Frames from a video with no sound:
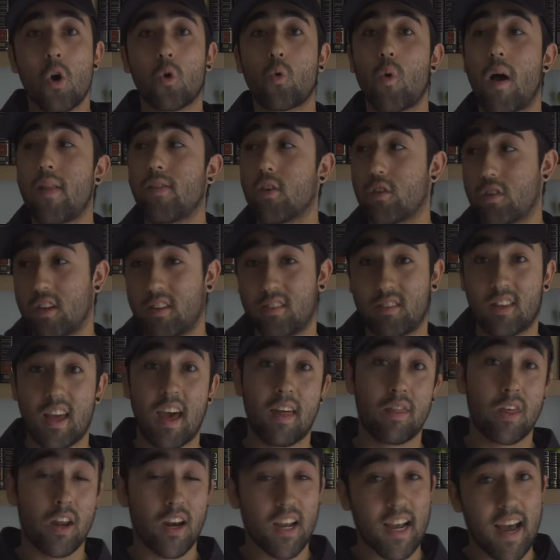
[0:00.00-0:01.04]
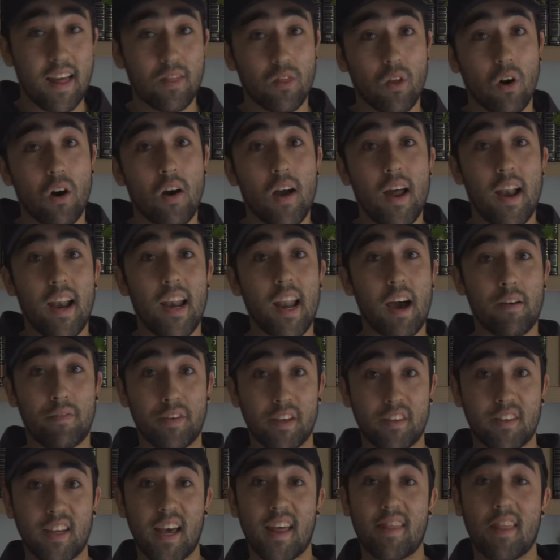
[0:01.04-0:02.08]
cuando se esté acercando la
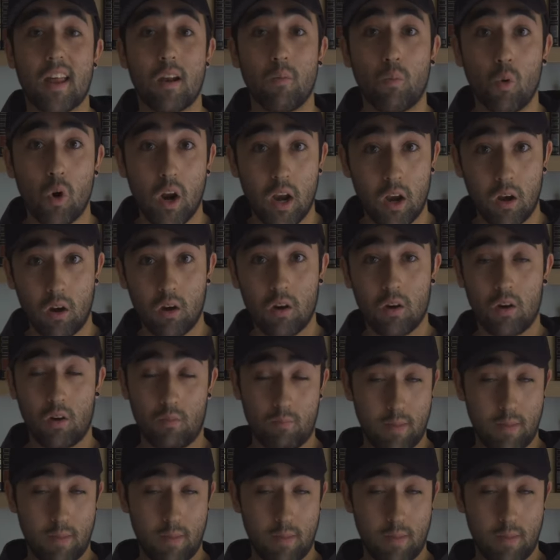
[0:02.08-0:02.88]
fecha del vuelo.